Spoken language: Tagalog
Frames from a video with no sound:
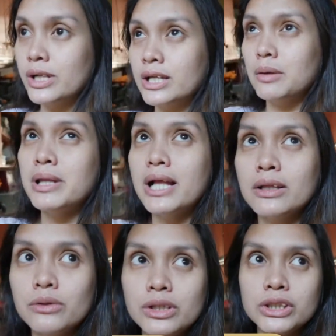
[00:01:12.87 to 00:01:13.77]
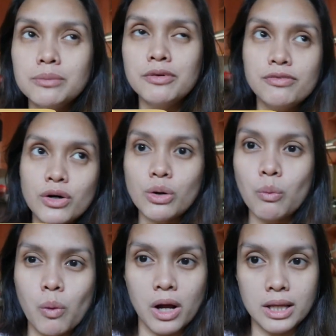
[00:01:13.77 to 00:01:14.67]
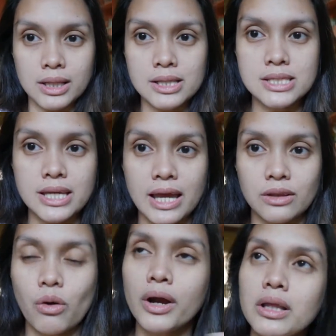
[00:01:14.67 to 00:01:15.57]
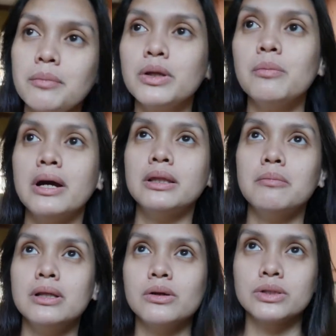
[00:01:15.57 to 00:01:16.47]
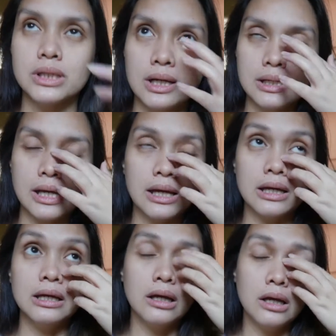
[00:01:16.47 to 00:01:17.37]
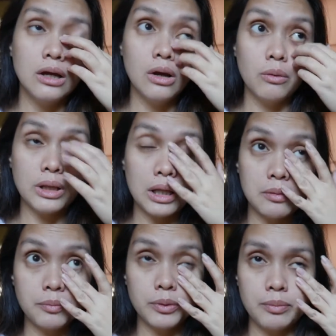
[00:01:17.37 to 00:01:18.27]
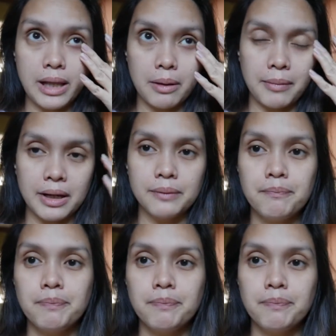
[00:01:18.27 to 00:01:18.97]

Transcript: na nabilhan ko na siya before once and okay naman yung mga nabili ko sa kanya. Wala namang problema.